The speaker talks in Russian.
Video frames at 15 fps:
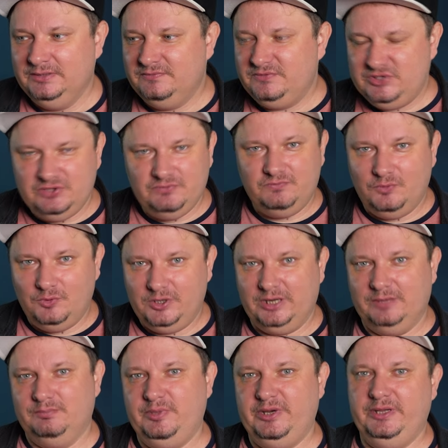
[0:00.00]
всего
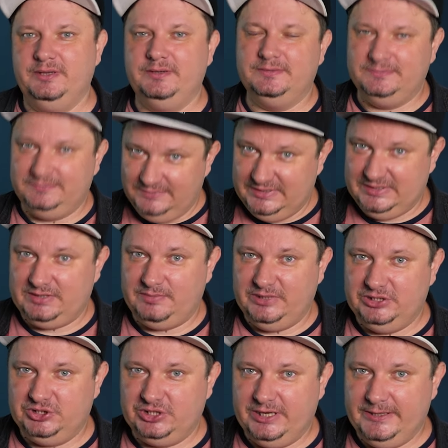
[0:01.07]
Гран-при в
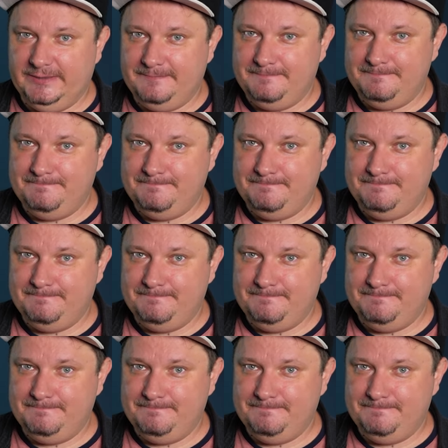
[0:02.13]
Азербайджане.